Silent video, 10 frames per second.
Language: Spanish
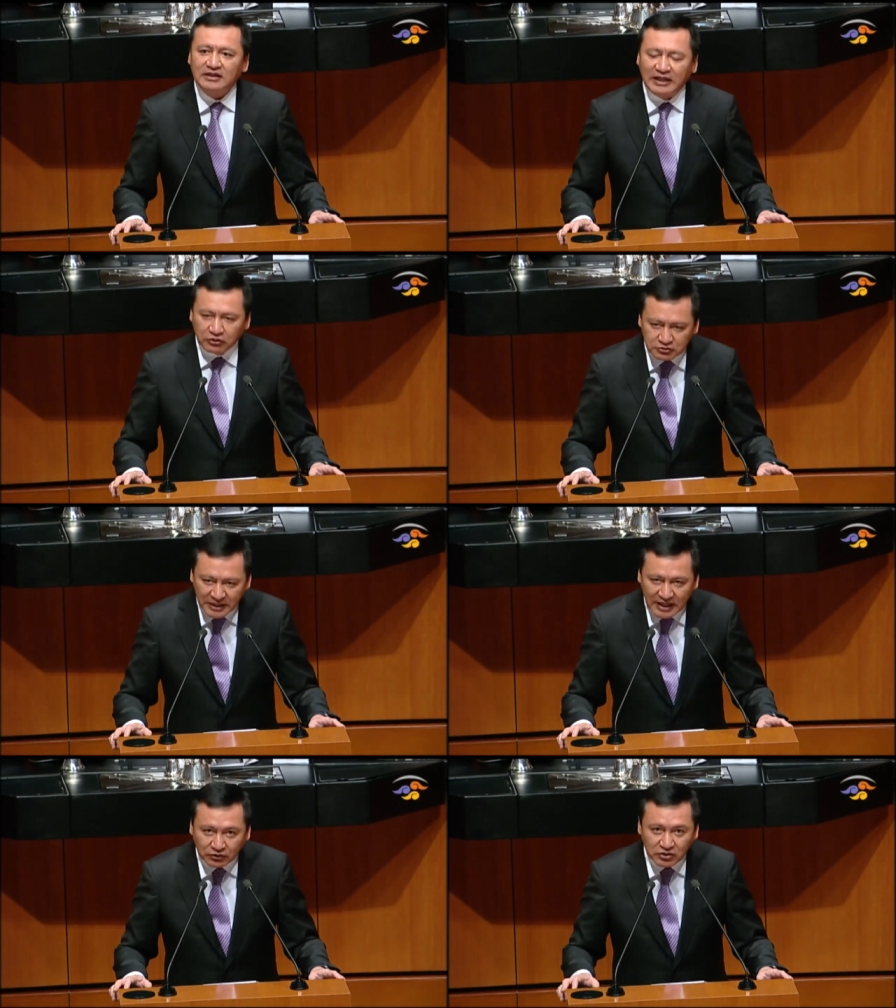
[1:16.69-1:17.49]
del
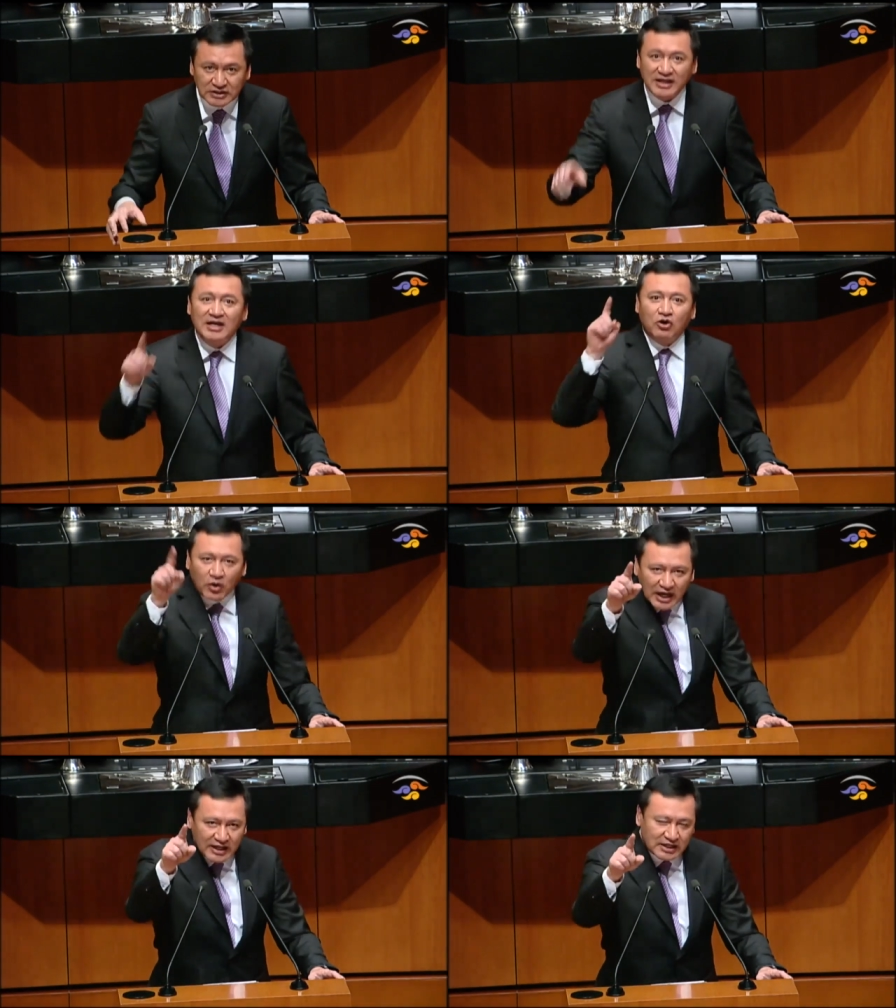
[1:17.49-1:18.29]
2014,
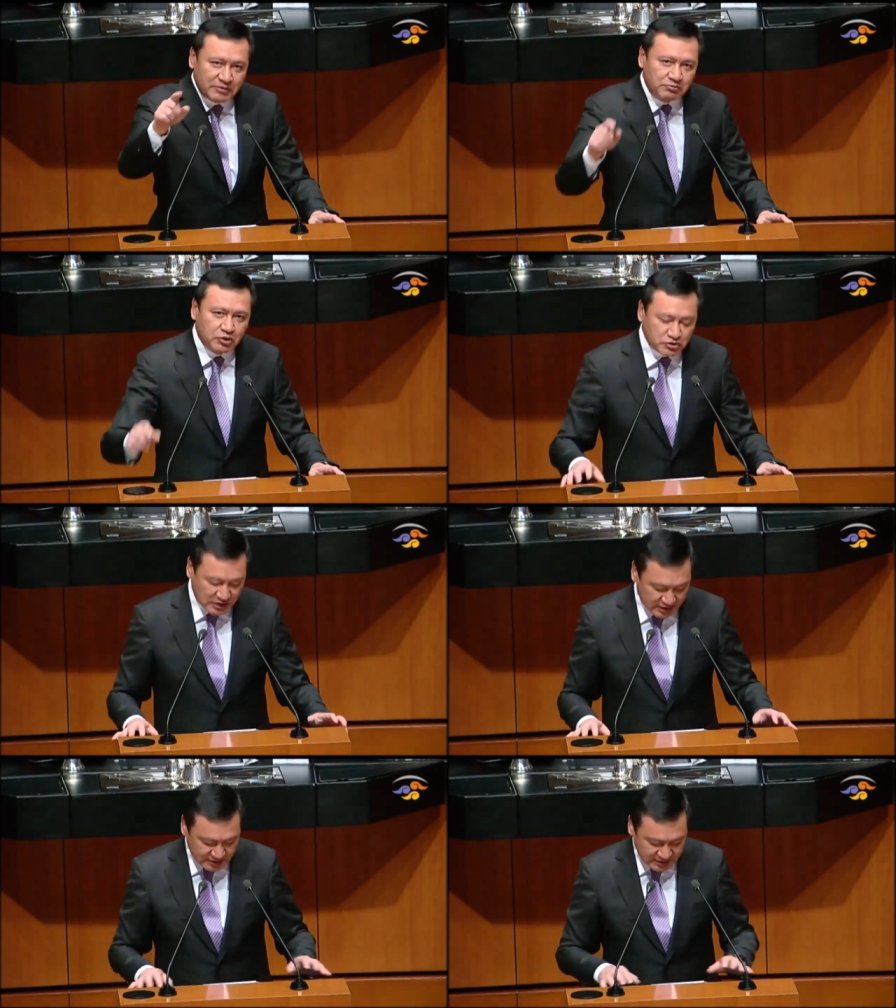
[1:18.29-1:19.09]
lograda también por
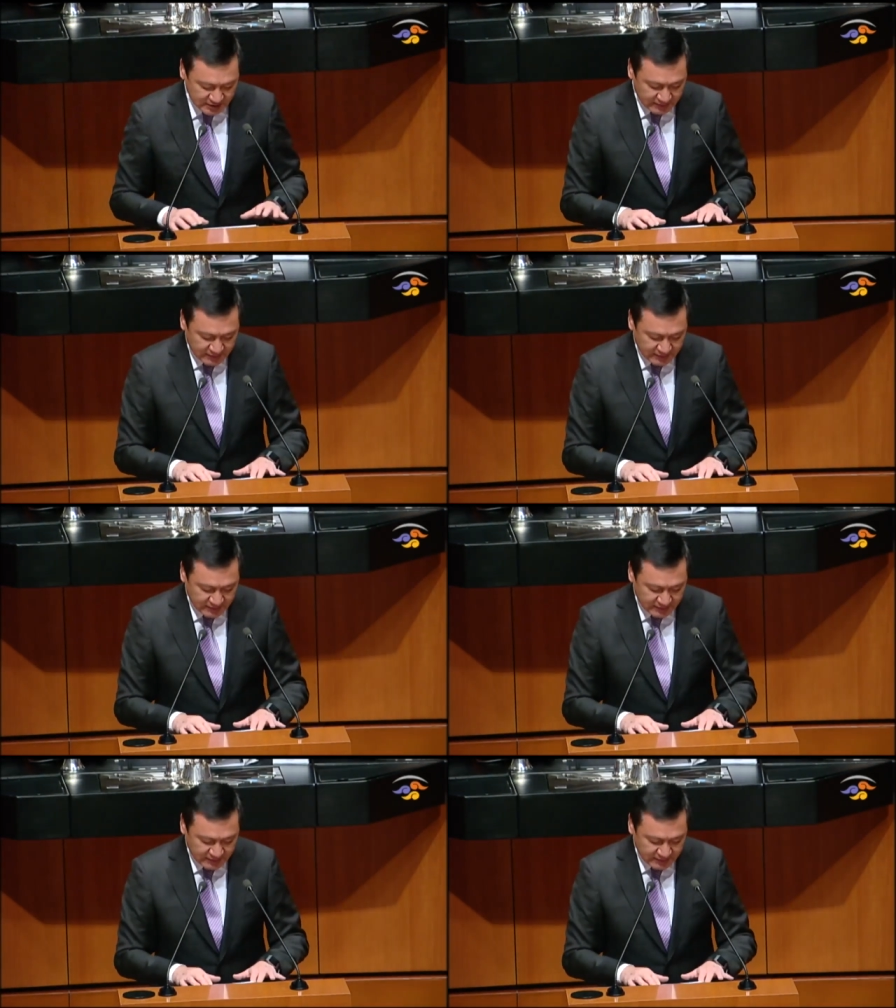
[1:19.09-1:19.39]
ustedes.